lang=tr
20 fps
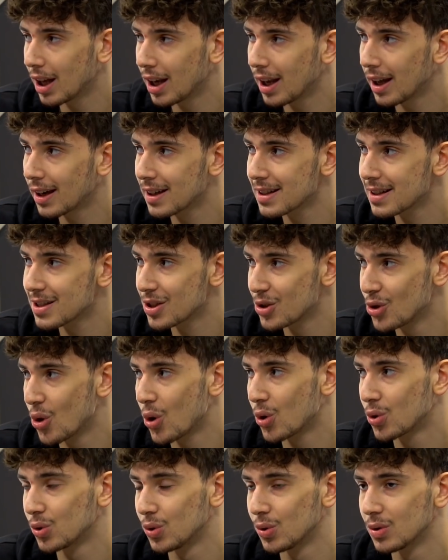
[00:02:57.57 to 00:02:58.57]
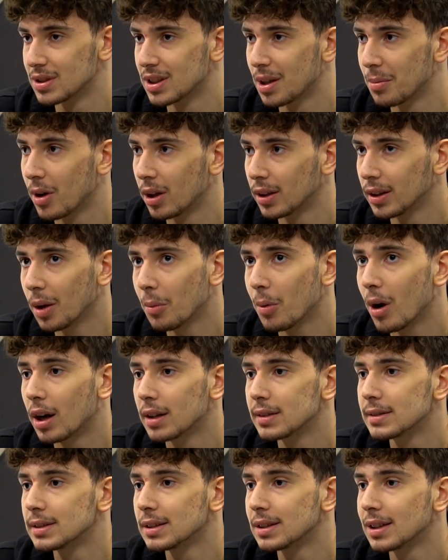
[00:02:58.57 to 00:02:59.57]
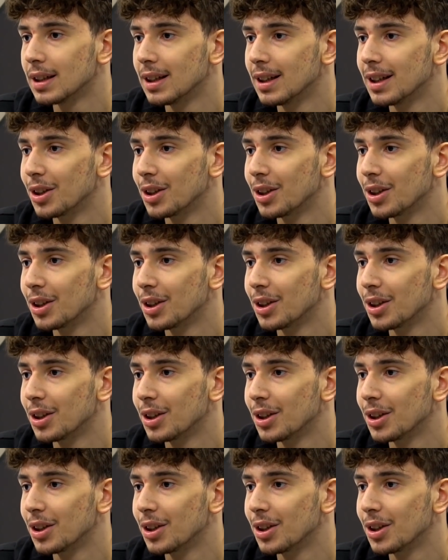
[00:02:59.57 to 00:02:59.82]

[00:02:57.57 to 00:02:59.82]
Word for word: alakası yoktu zamanında ama artık